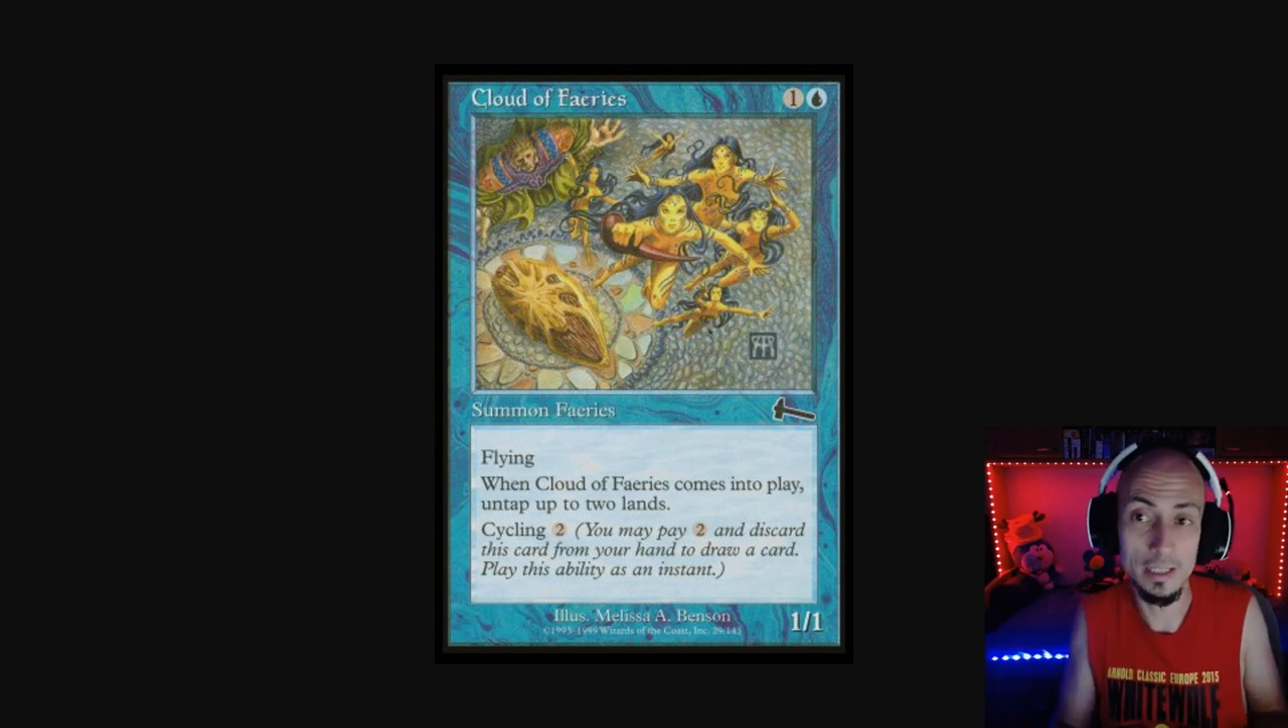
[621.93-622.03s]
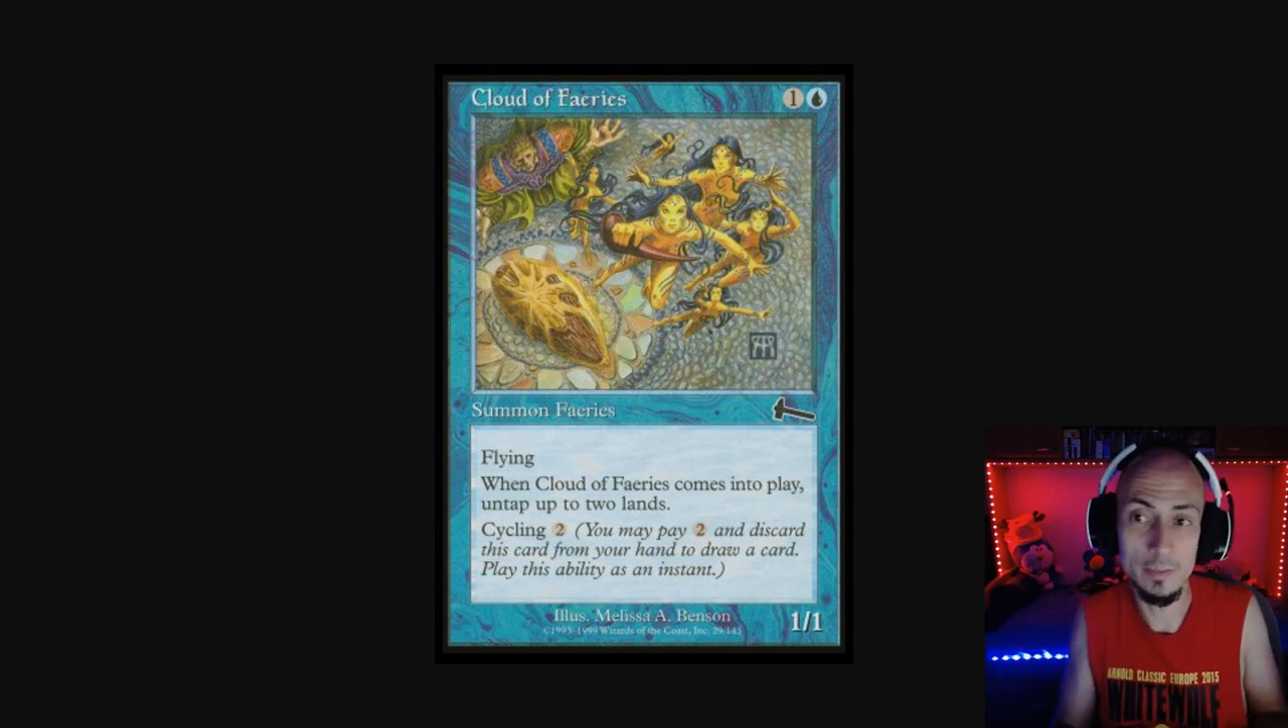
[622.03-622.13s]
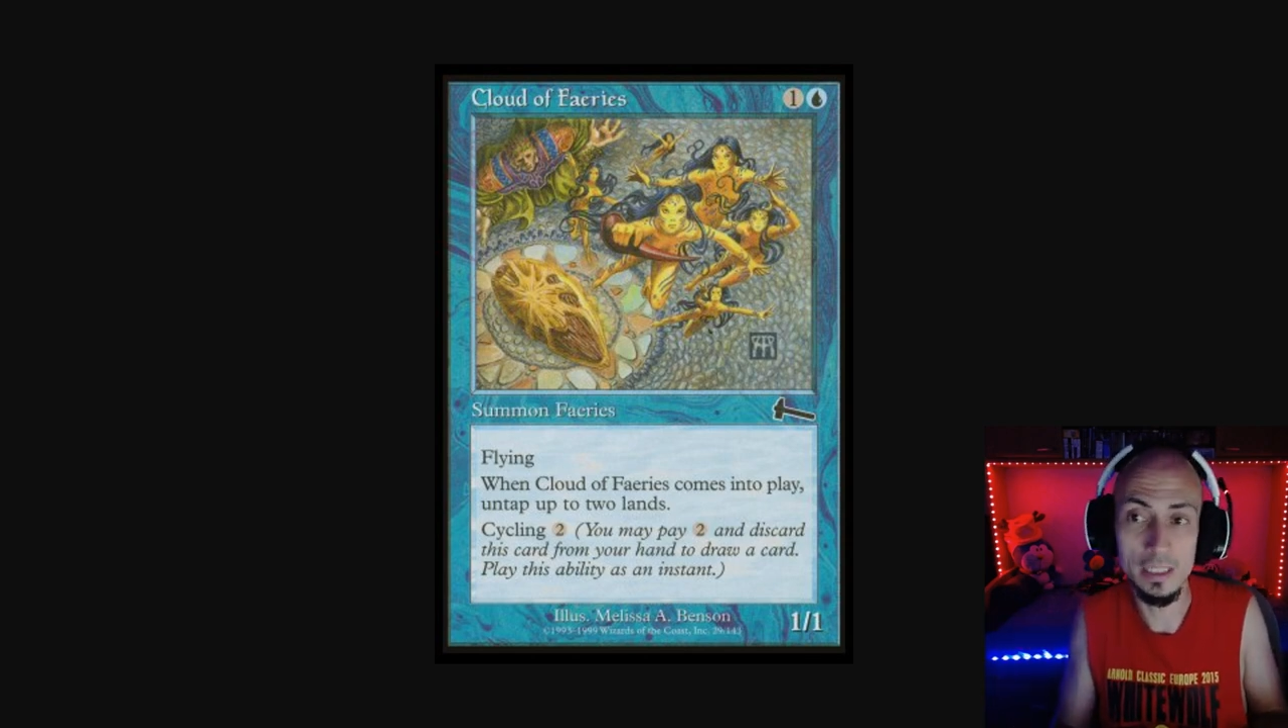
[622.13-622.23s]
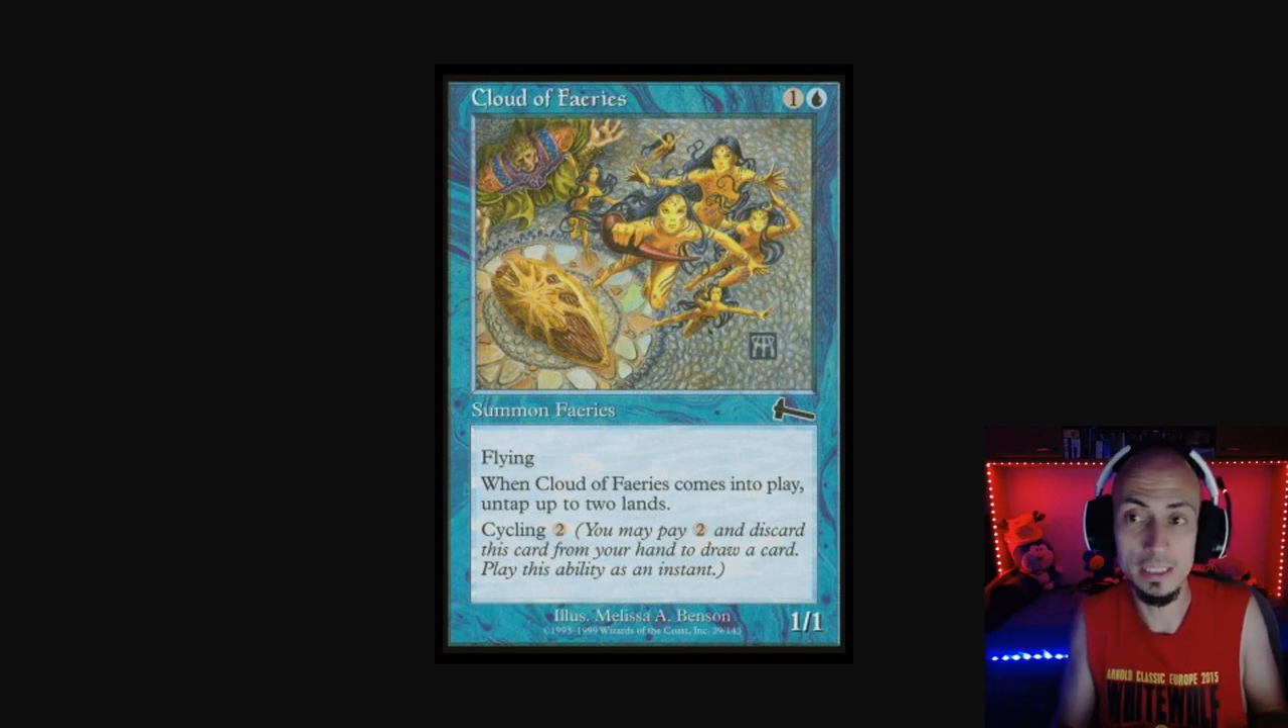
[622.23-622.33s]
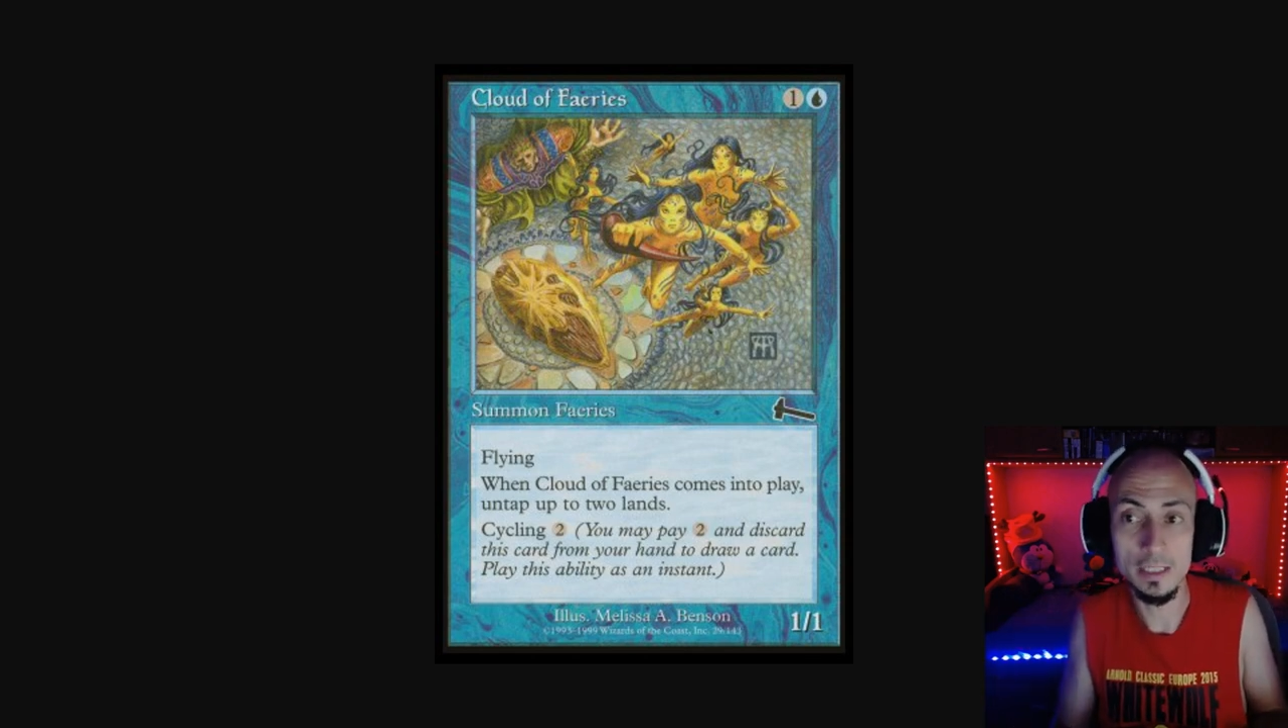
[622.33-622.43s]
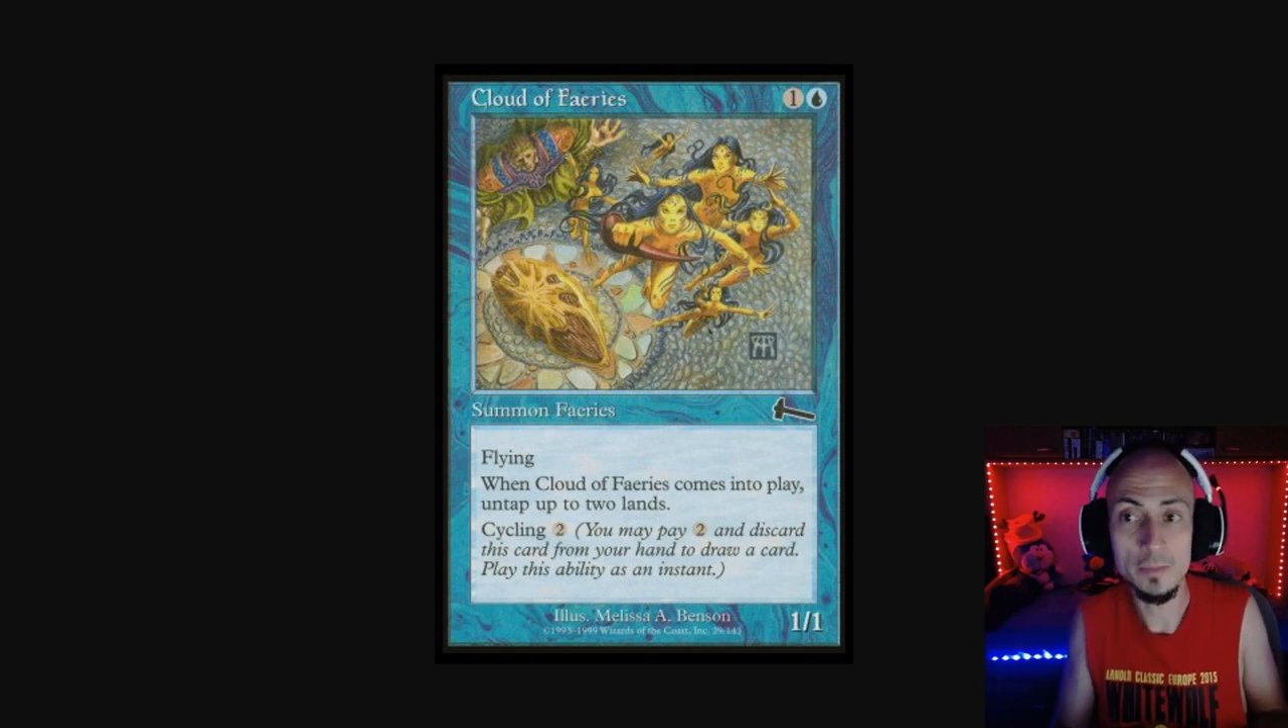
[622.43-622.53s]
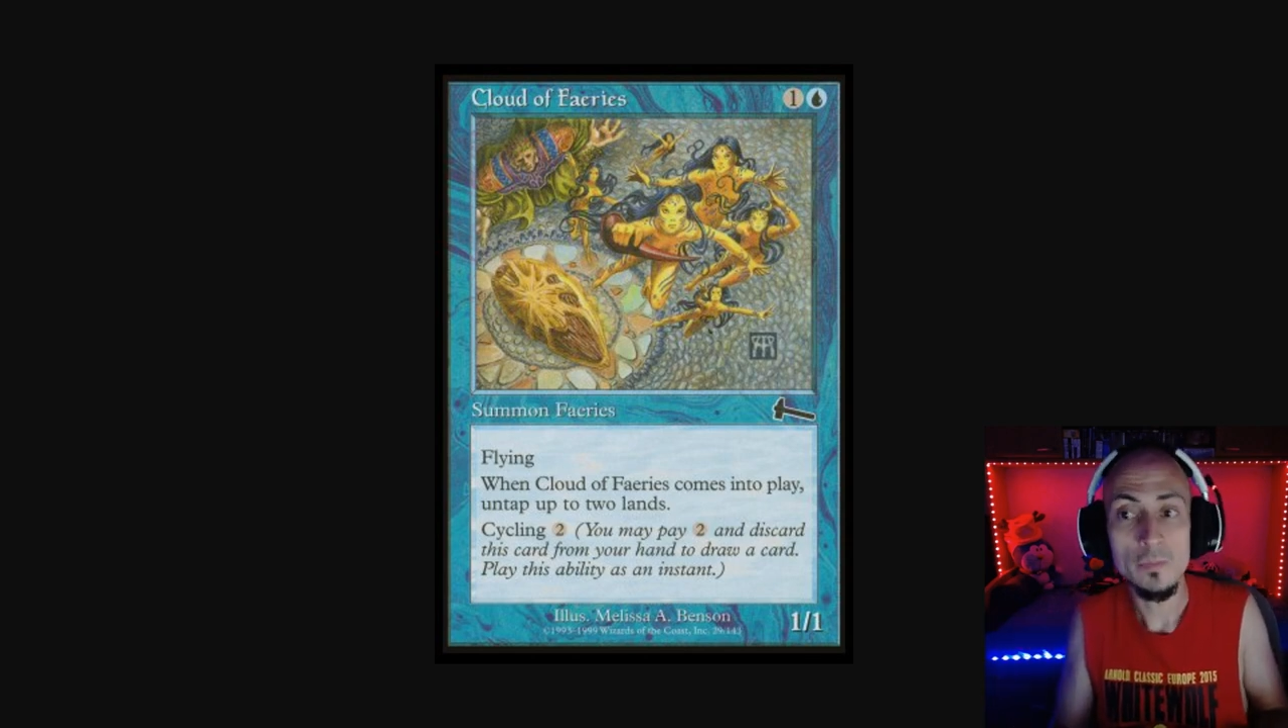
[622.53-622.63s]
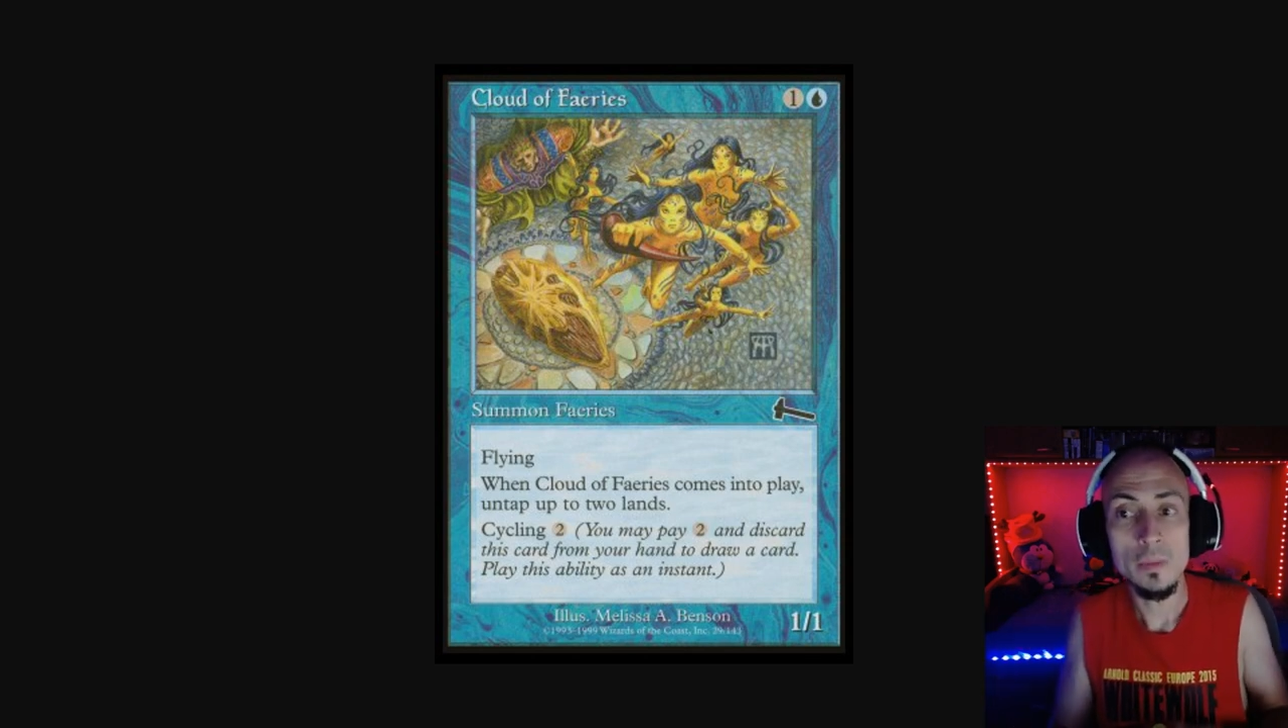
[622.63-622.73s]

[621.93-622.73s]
míticas.